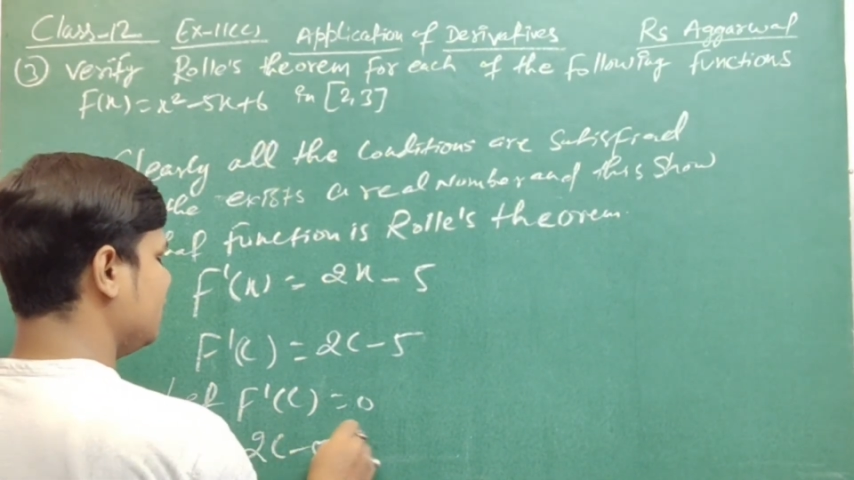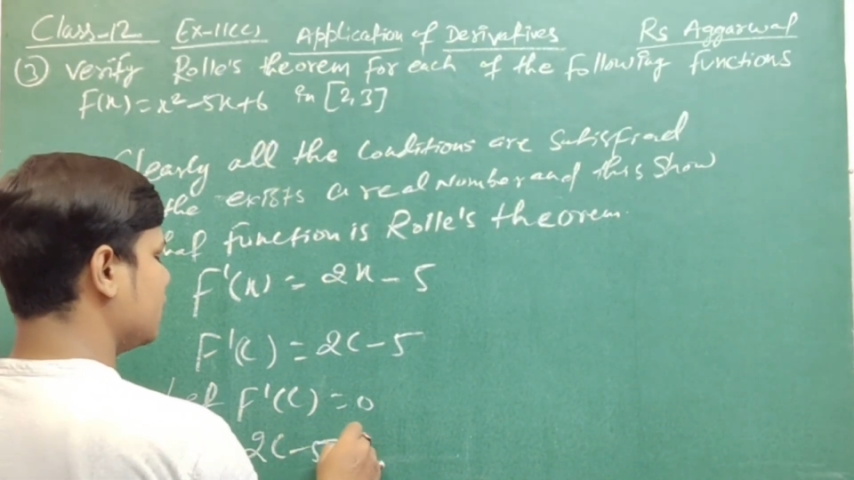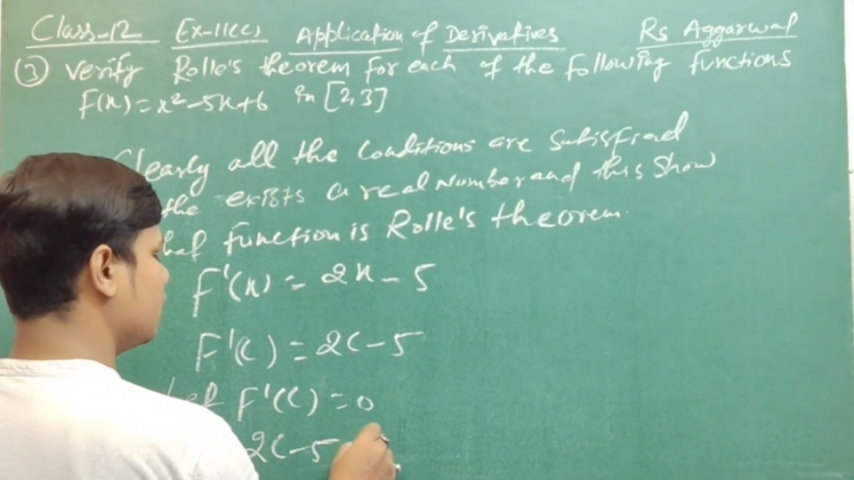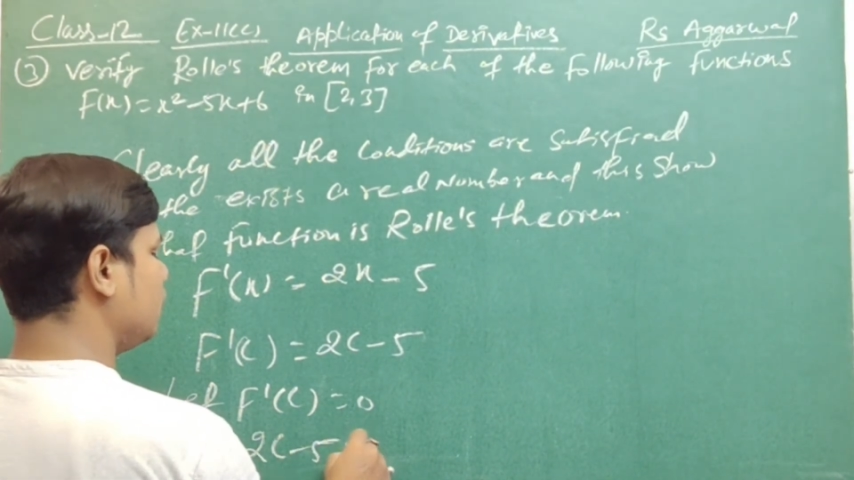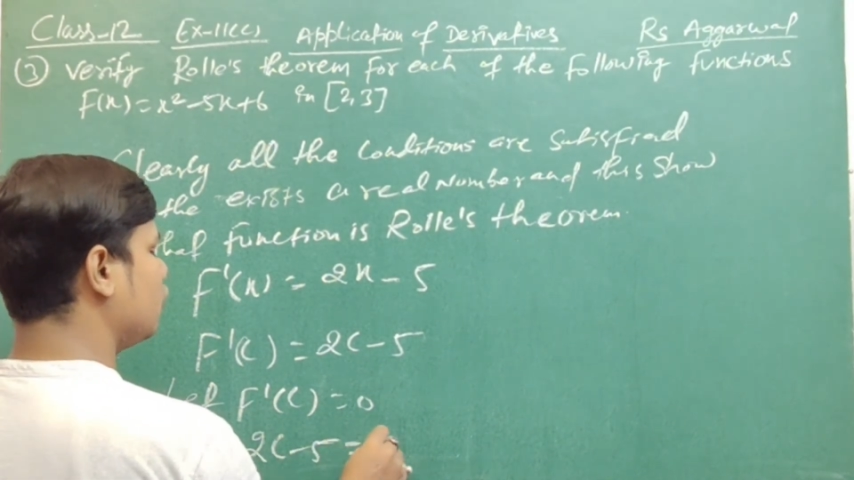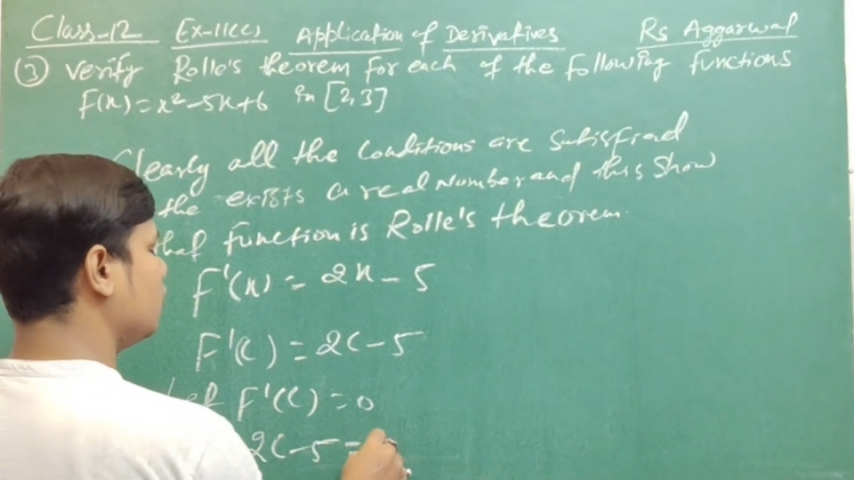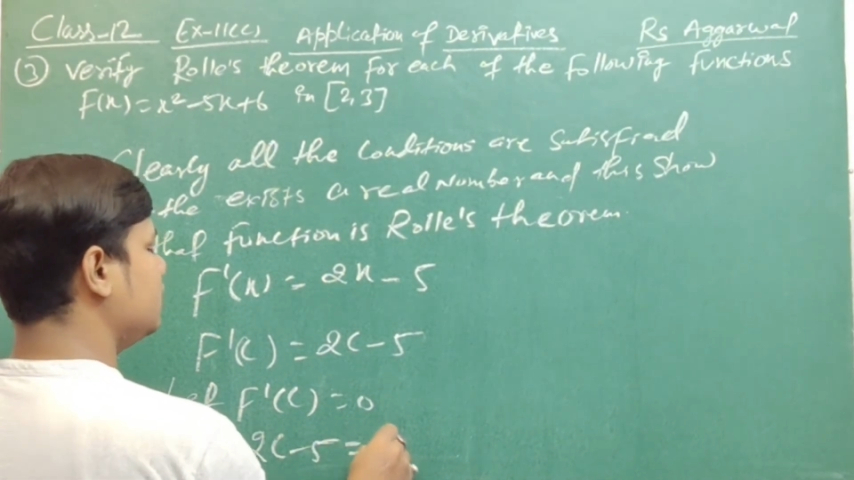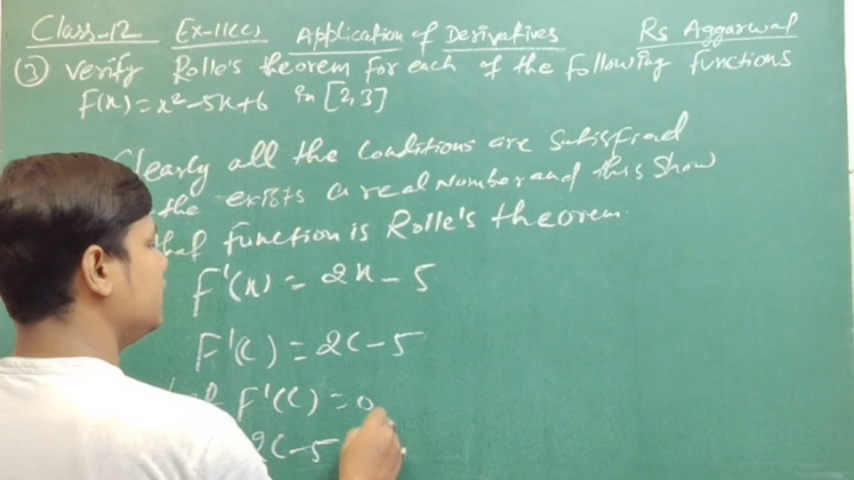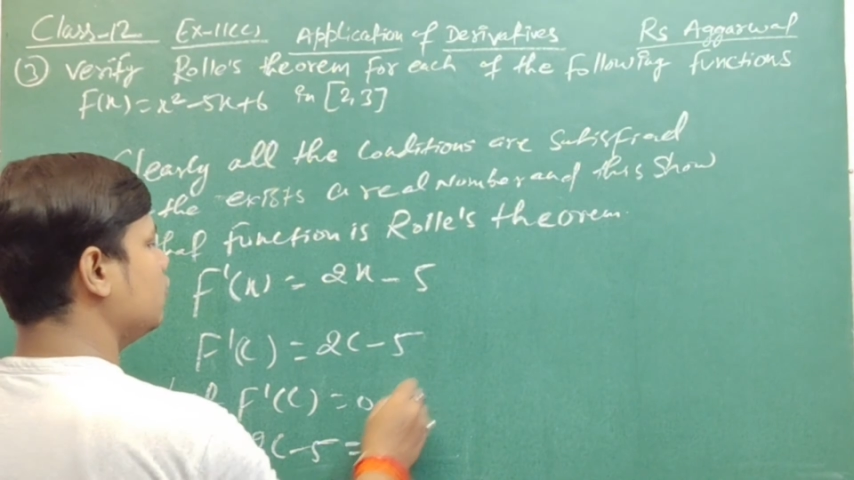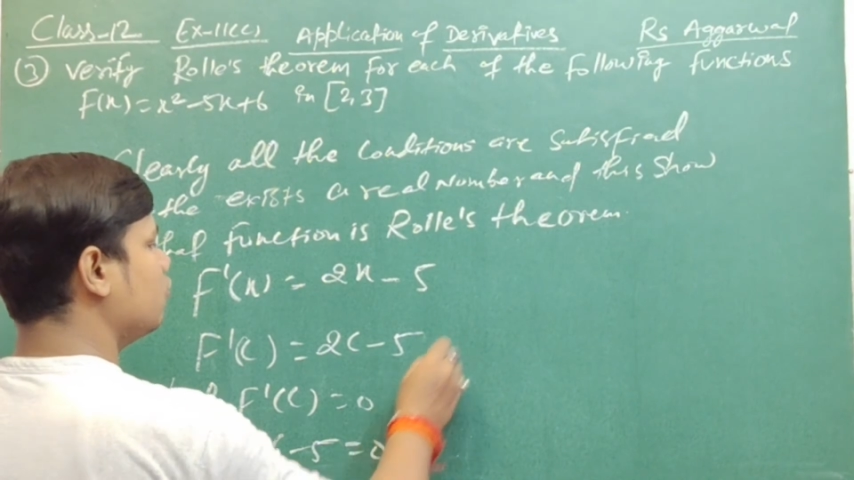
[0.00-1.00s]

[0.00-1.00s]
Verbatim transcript: इक्वल टू भी जीरो